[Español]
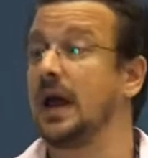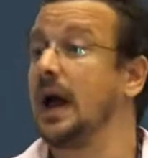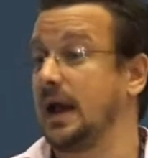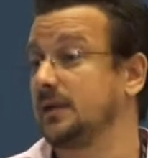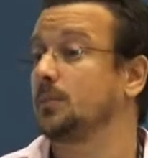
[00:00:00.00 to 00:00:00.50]

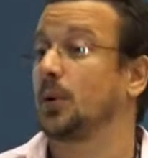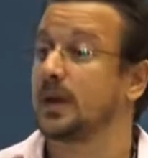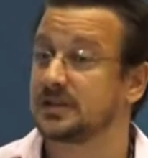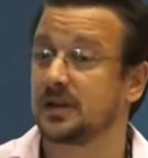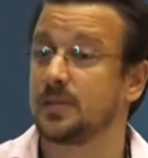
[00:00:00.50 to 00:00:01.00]
alguien puede
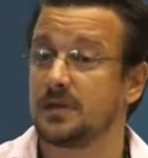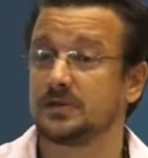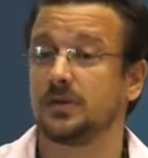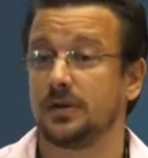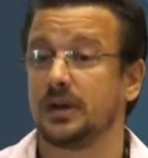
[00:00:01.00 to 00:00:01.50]
hacer
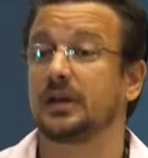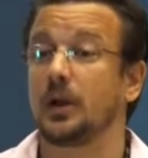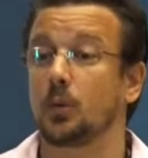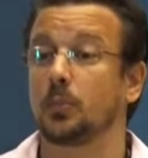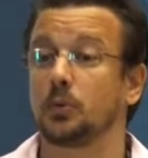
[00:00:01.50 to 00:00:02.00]
mediciones que en
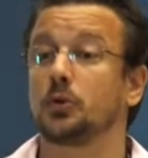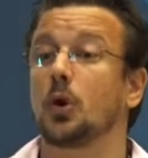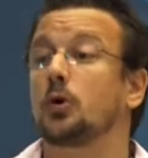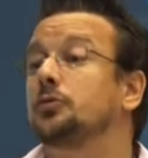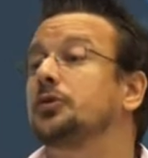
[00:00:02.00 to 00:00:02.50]
algún punto
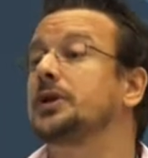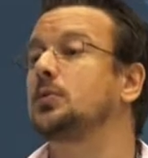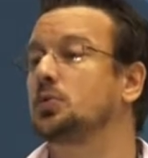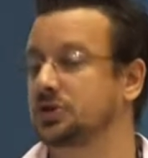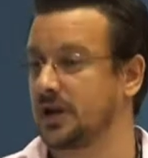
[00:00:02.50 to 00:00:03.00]

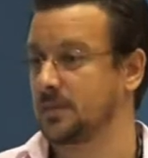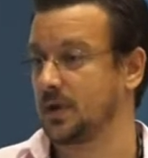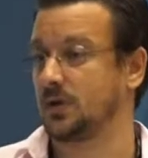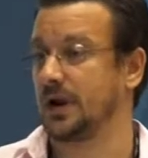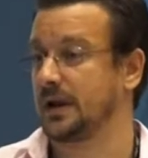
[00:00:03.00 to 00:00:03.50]
contribuyan a
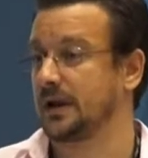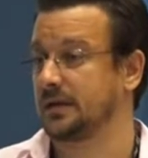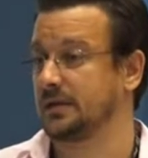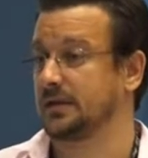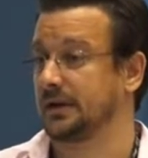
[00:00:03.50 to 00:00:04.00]
mejorar la red
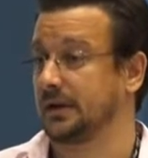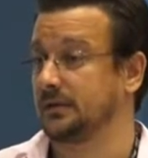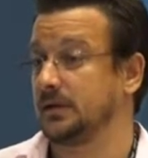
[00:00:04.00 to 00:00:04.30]
de Internet